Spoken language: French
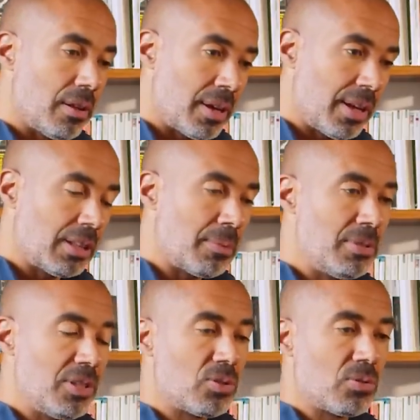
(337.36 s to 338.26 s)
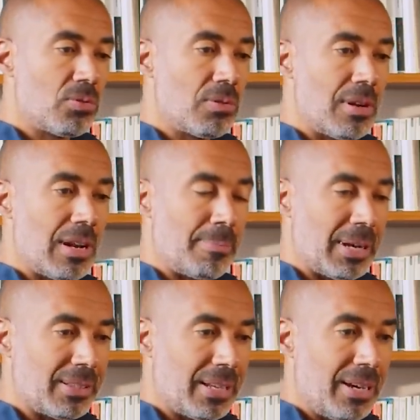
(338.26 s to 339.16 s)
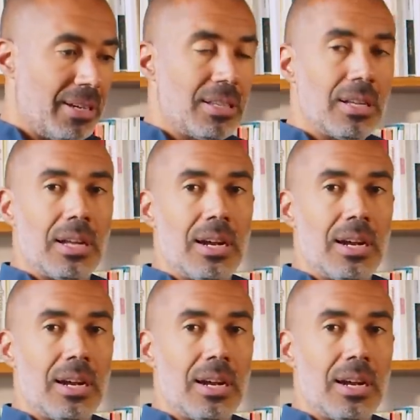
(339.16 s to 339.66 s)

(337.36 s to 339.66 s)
rétablissons l'apartheid,